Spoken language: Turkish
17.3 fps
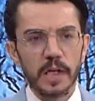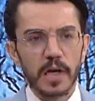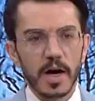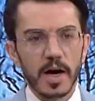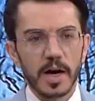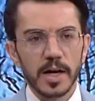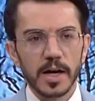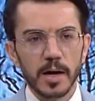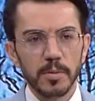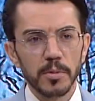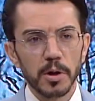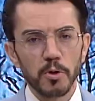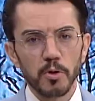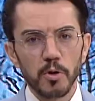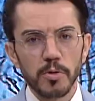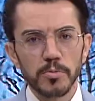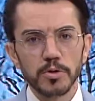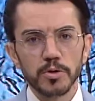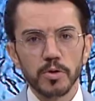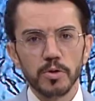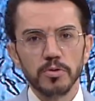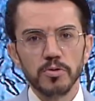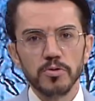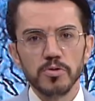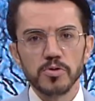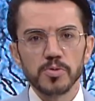arkamda görmüş
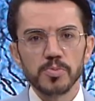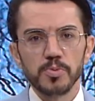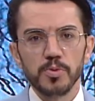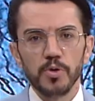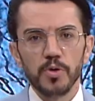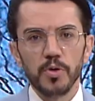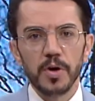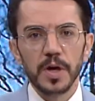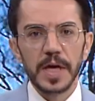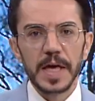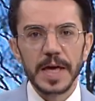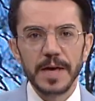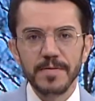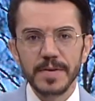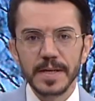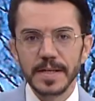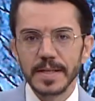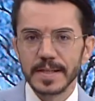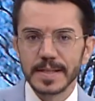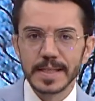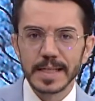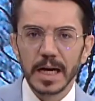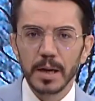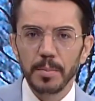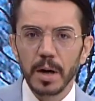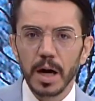olduğunuz bu evin
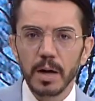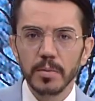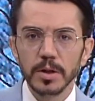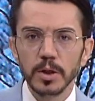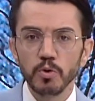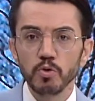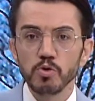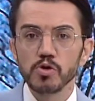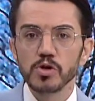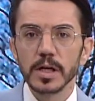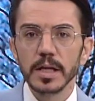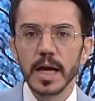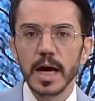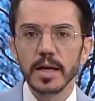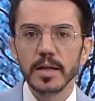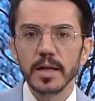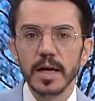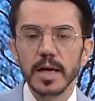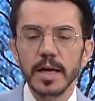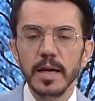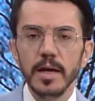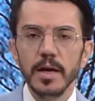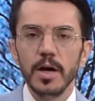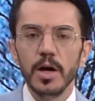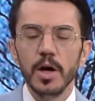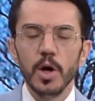tamamını ustalar değil,
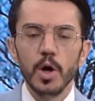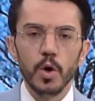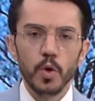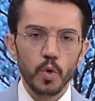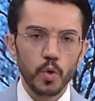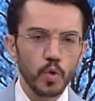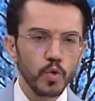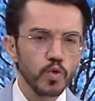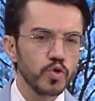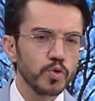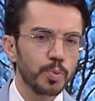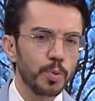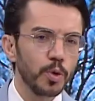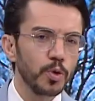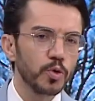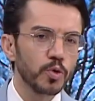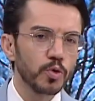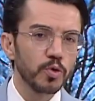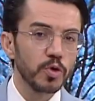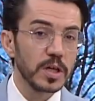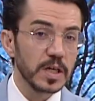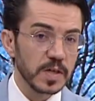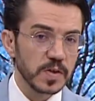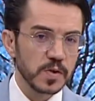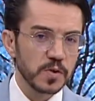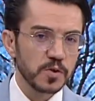üç boyutlu
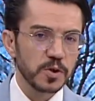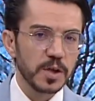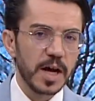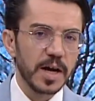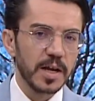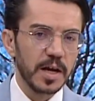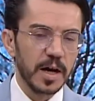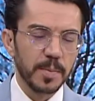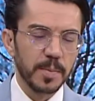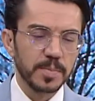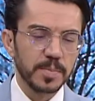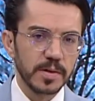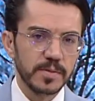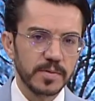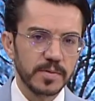yazıcılar yaptı.